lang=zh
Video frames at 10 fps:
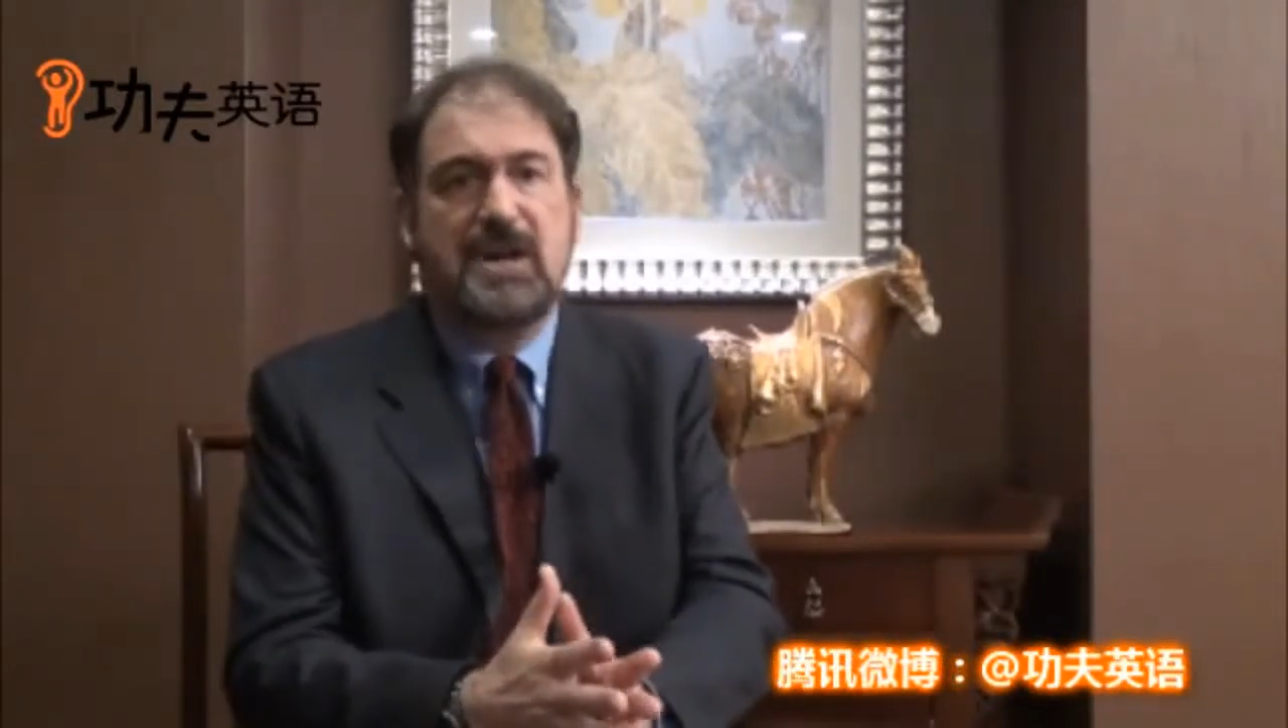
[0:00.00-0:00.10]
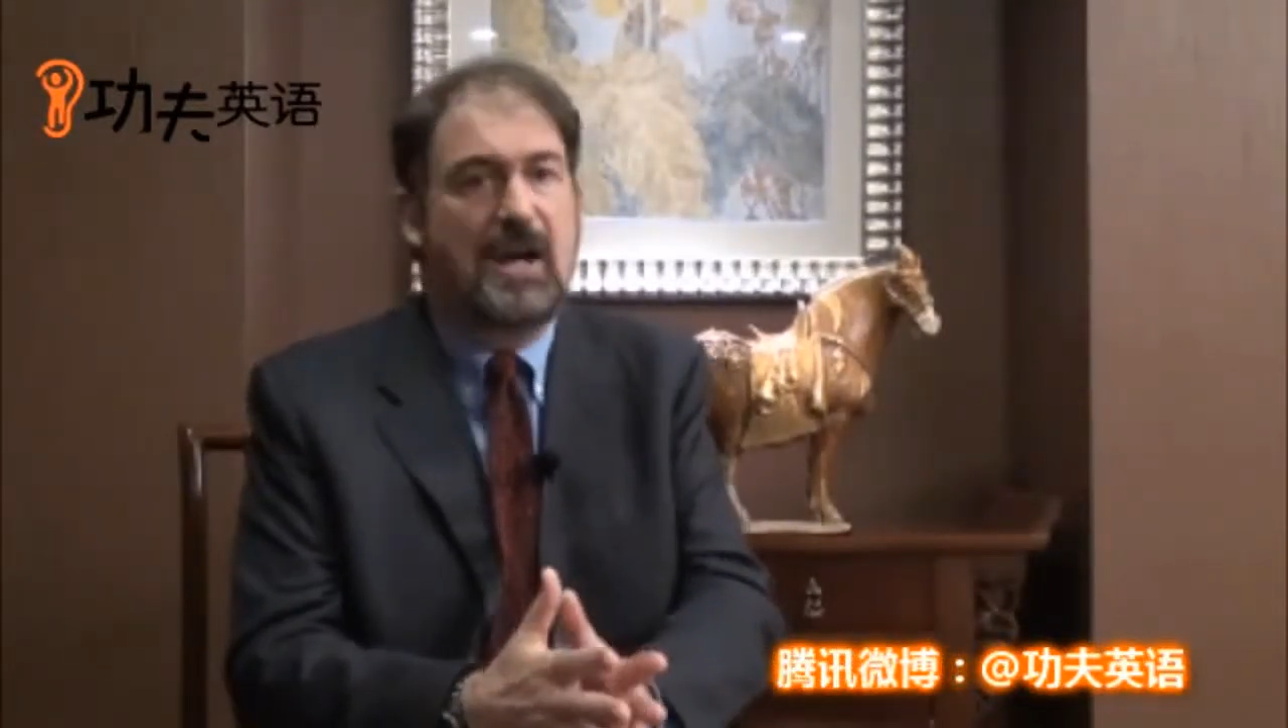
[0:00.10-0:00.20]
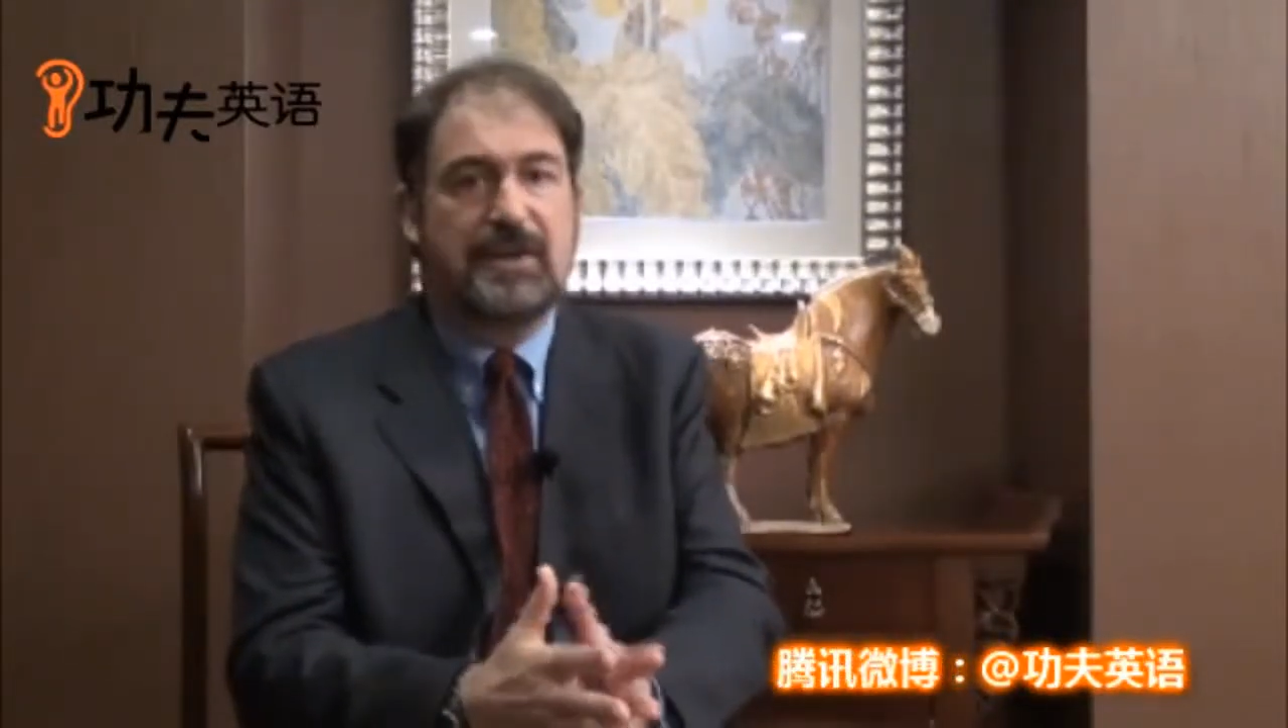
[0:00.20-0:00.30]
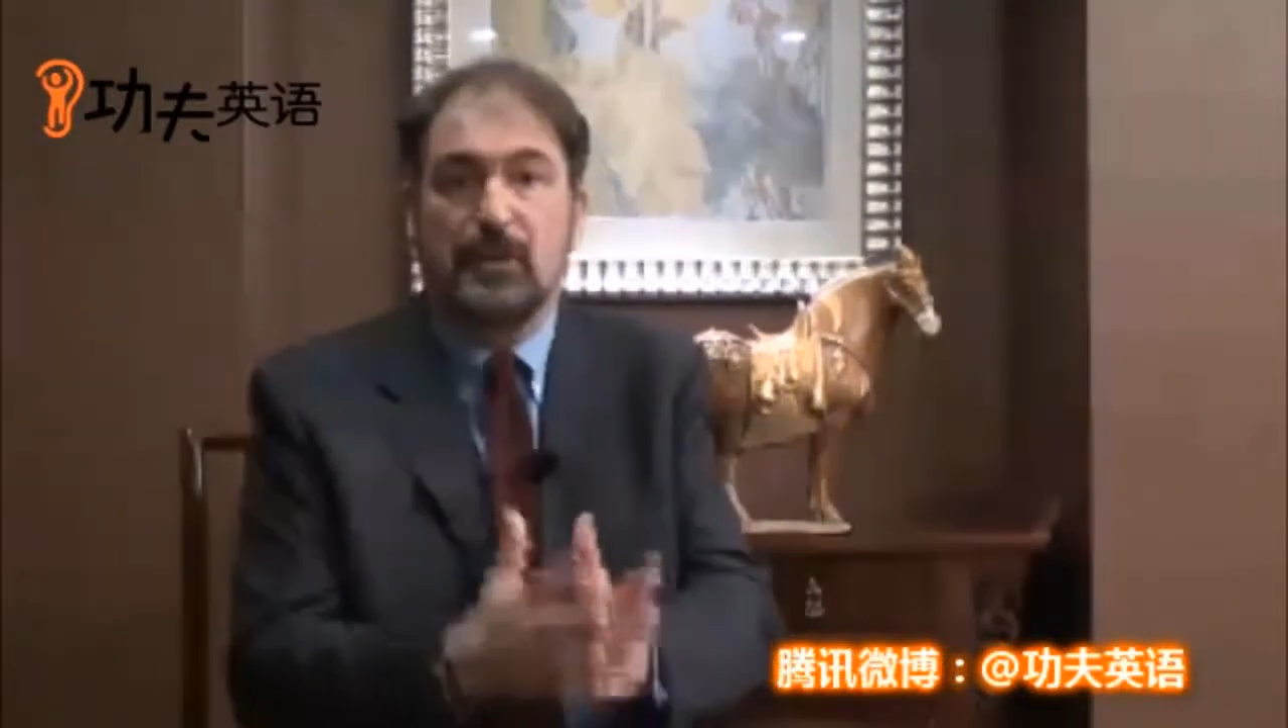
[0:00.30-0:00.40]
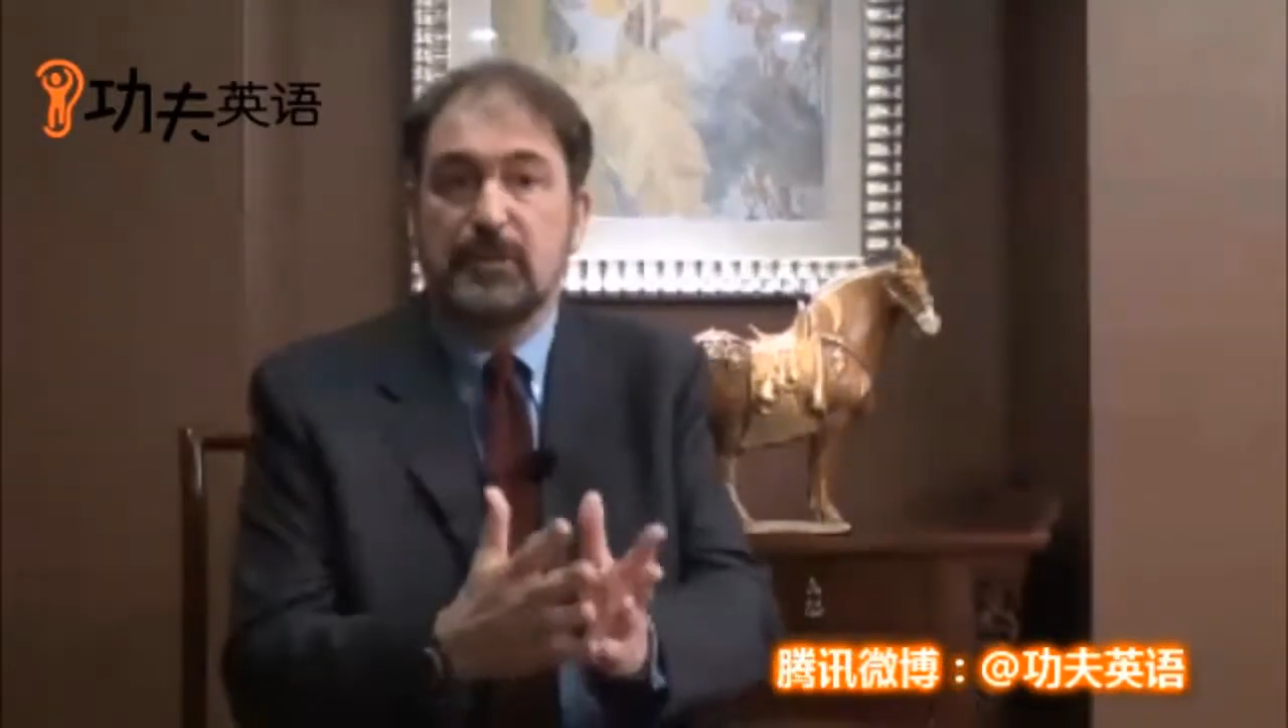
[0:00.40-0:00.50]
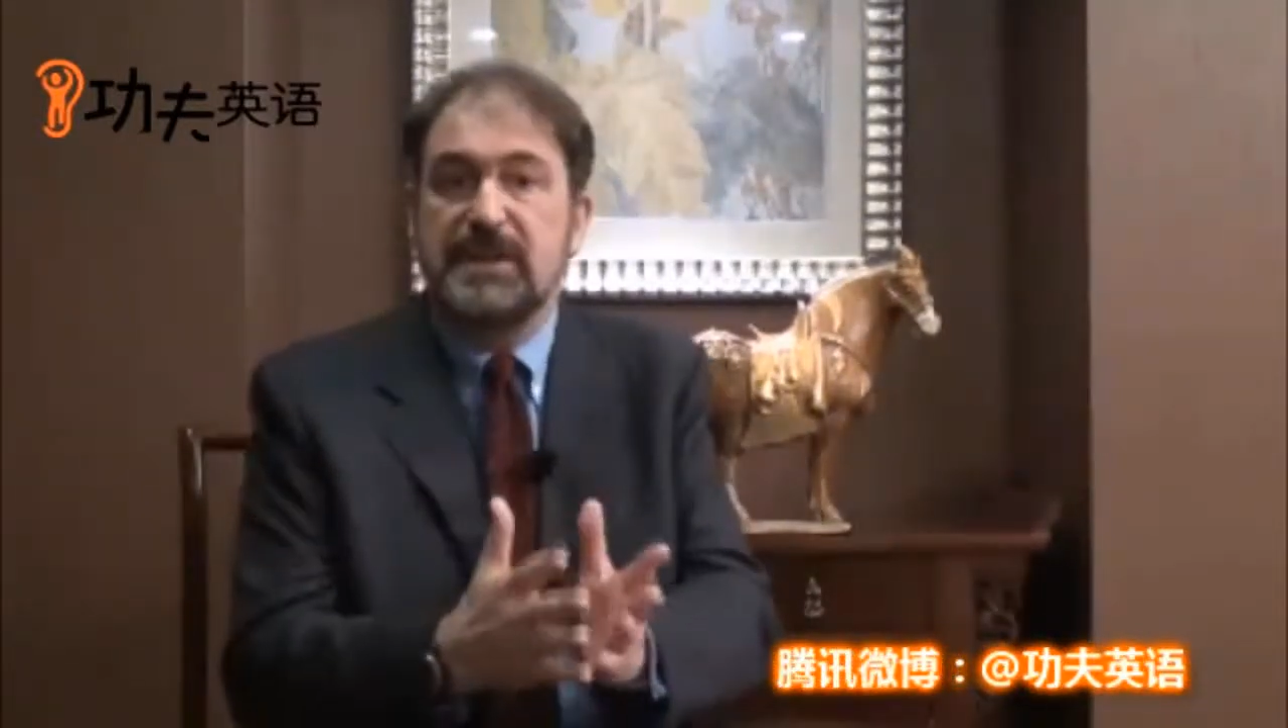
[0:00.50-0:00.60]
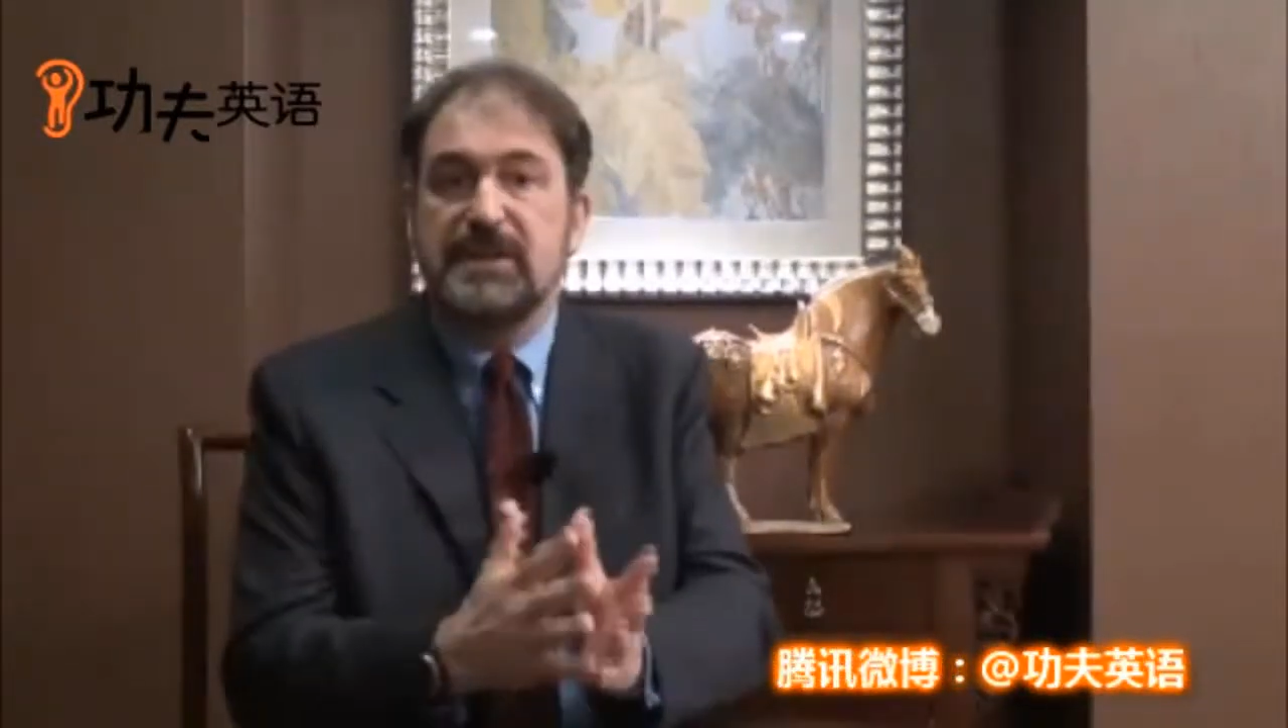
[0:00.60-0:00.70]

常有